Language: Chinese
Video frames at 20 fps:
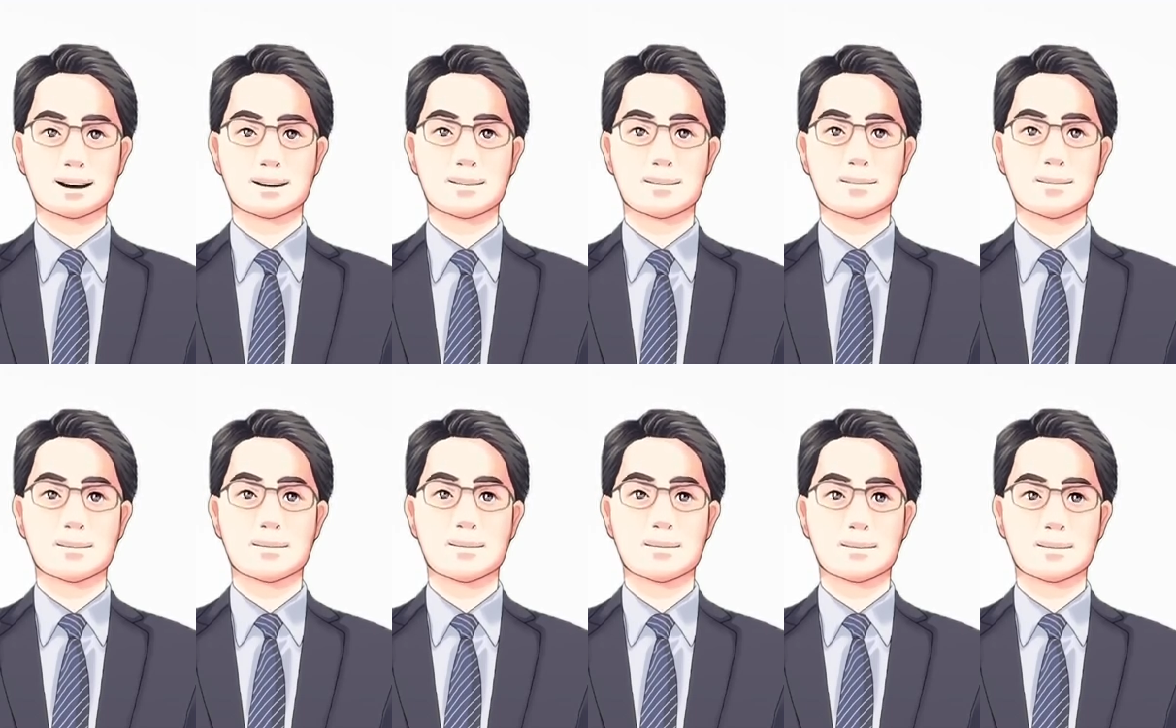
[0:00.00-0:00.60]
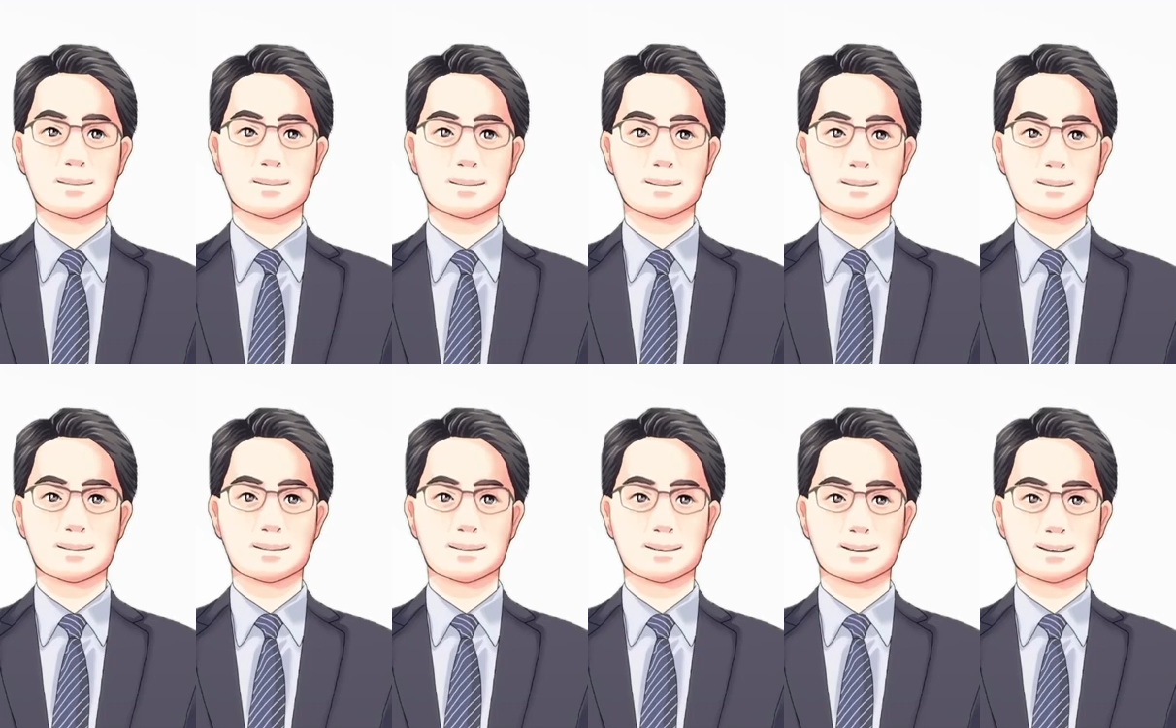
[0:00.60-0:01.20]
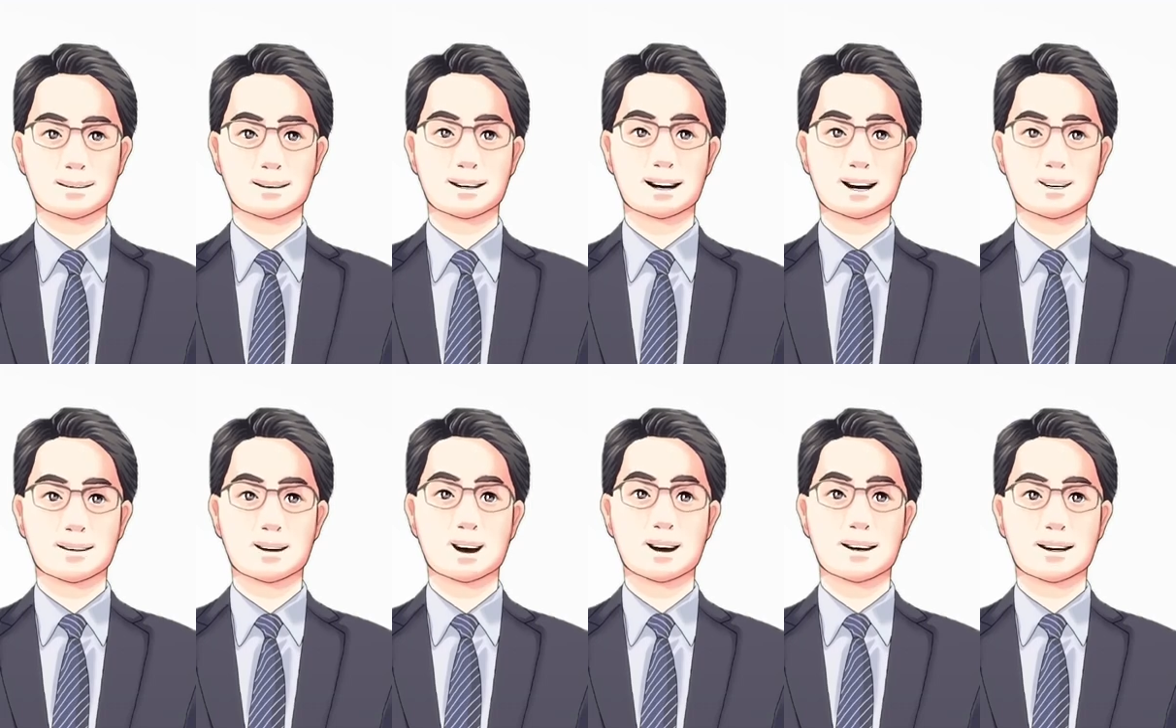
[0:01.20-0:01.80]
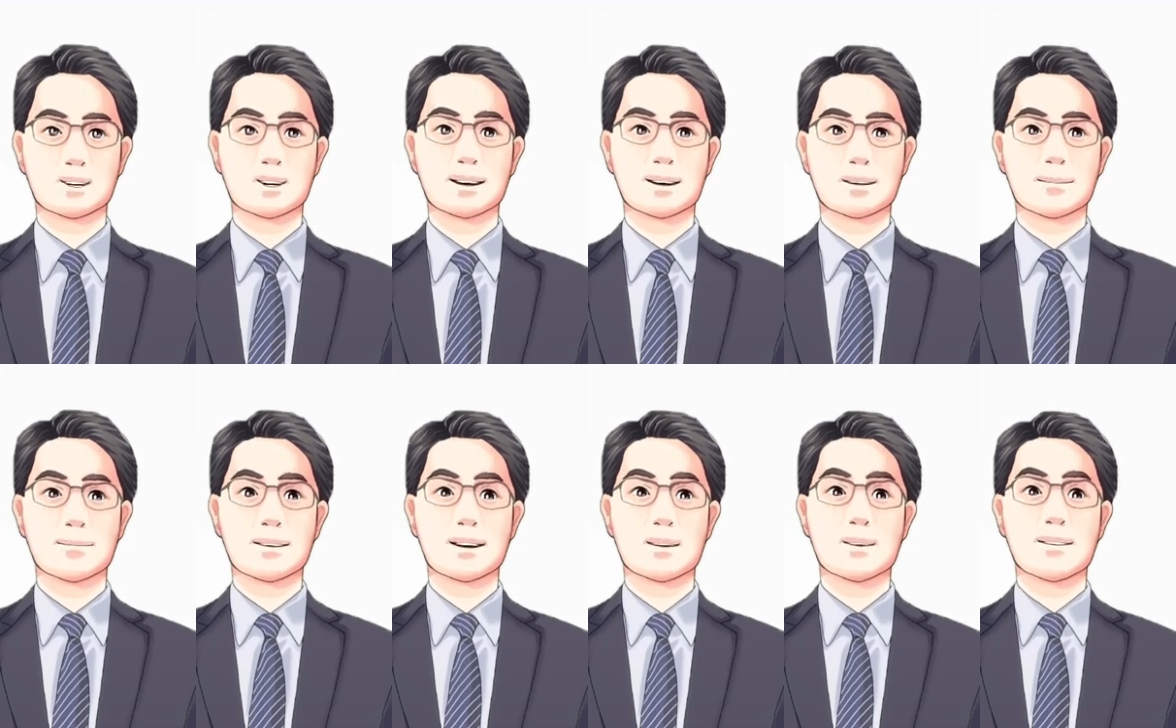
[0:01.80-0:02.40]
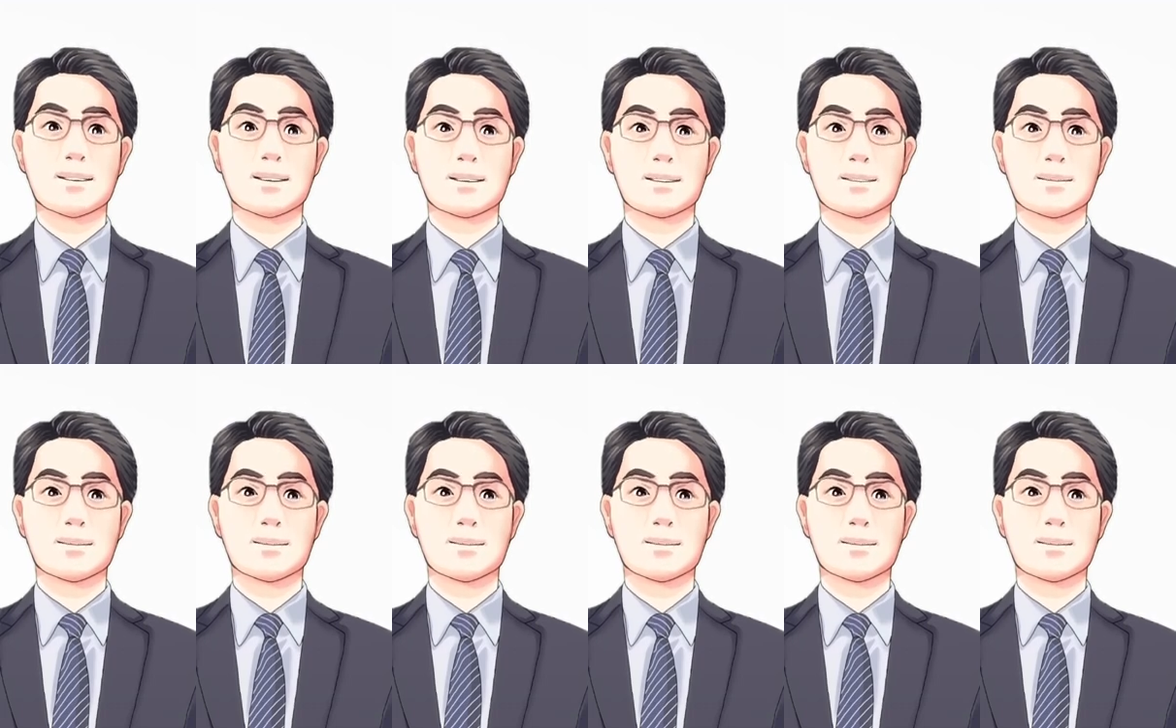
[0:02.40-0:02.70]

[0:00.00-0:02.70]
条。你的答案是哪一个呢？